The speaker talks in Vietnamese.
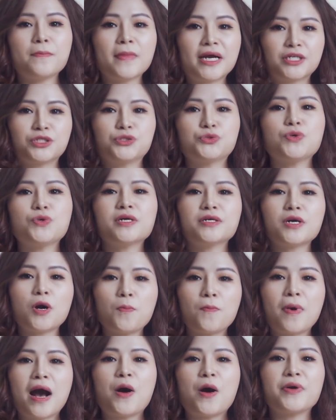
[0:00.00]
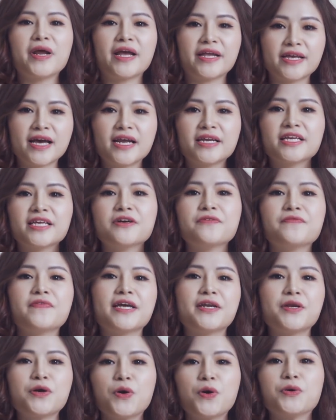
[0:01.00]
bật chuông thông báo để nhận những
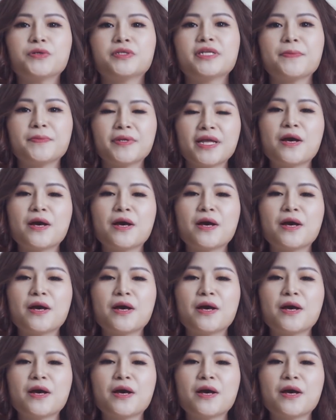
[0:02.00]
video tiếp